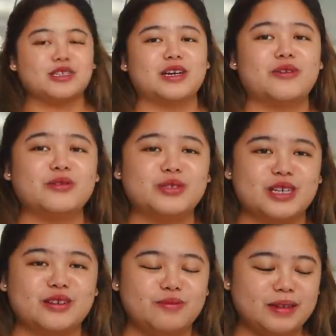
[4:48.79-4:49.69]
siya kung
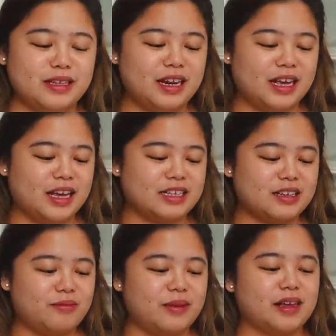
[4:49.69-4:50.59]
saan niya binili.
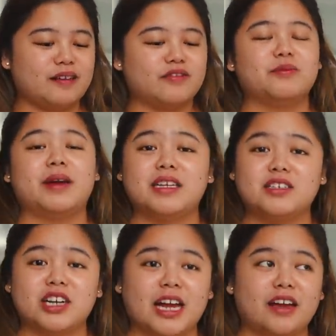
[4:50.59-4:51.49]
Sabi niya from
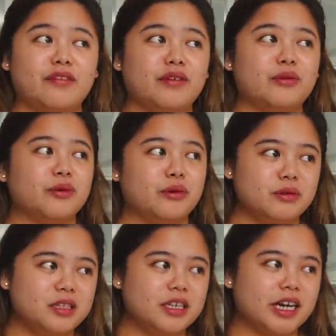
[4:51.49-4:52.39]
SRF yung
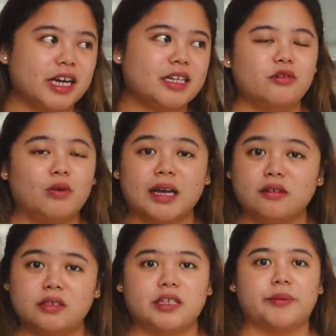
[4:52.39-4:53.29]
gold grade
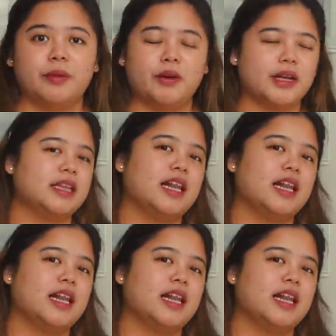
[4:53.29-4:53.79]
wagyu strip loin